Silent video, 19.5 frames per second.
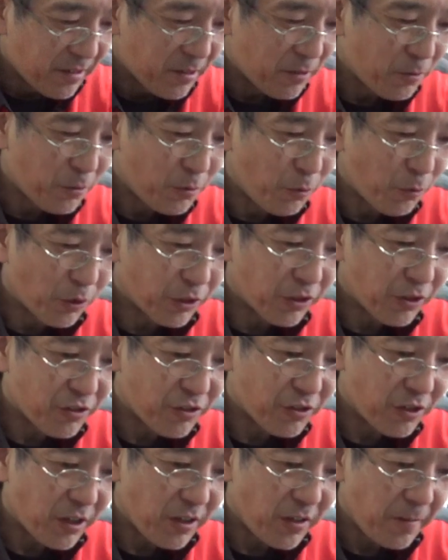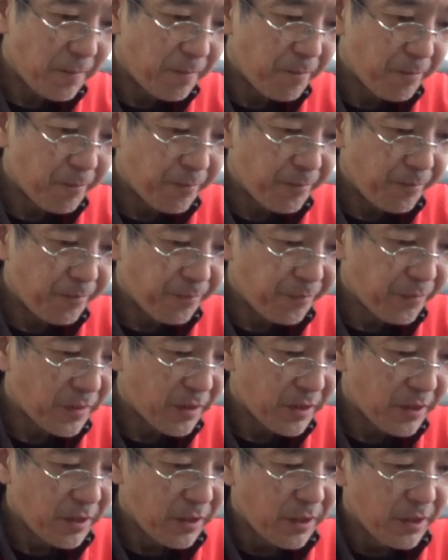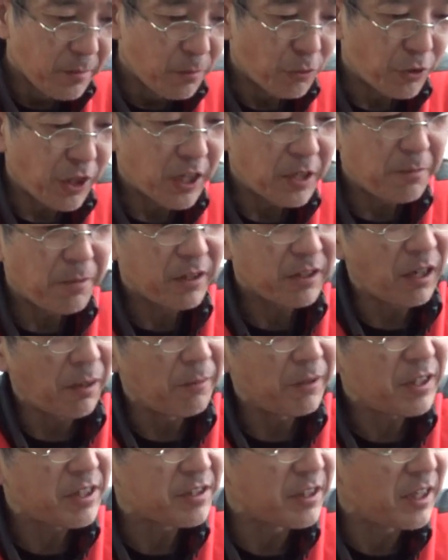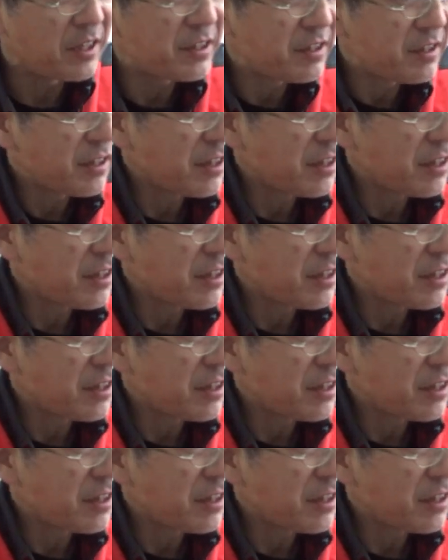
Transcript: これ良かったですねキャリパーダメですねっつって